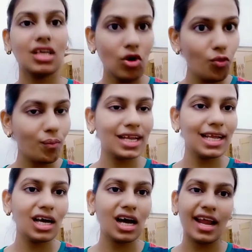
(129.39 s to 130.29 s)
के ऊपर ही
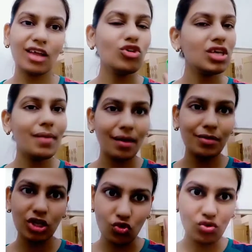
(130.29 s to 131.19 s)
लगाना है तो ये मैंने अभी
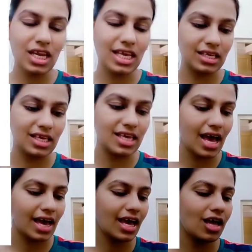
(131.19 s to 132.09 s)
यूज़ नहीं किया
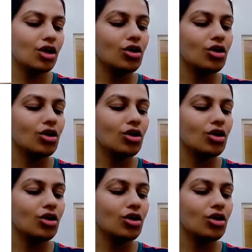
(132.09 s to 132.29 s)
है